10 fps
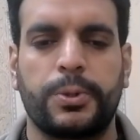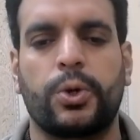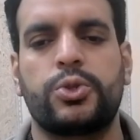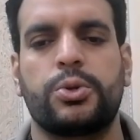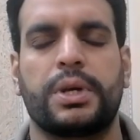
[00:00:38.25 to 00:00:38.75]

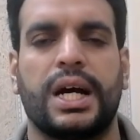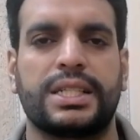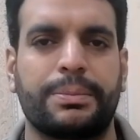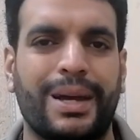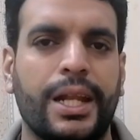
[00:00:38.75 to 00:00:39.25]
बरोज जुमेरा
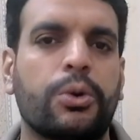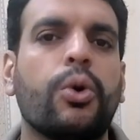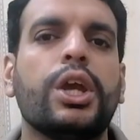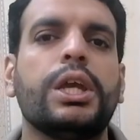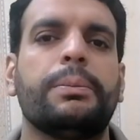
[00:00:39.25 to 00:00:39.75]
से पहले
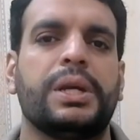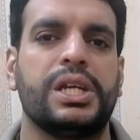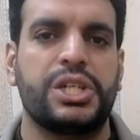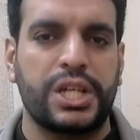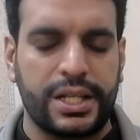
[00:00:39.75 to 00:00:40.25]
कोई
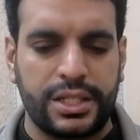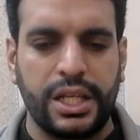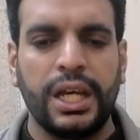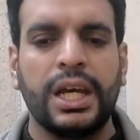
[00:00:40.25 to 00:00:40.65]
भी शख्स